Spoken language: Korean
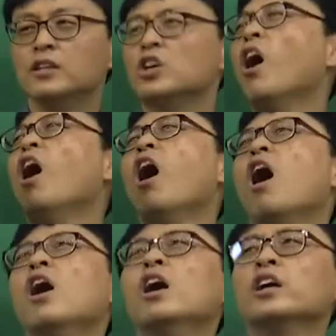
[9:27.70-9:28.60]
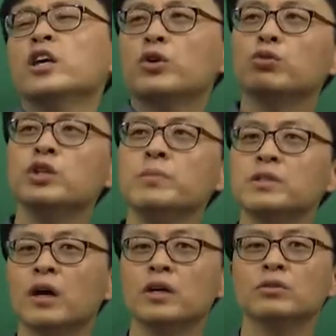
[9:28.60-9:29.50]
저기 교수님
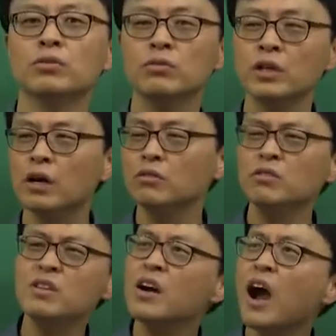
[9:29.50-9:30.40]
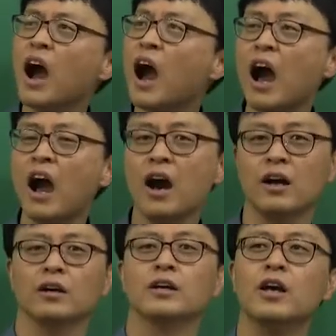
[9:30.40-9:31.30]
있어가지고 우리가 우와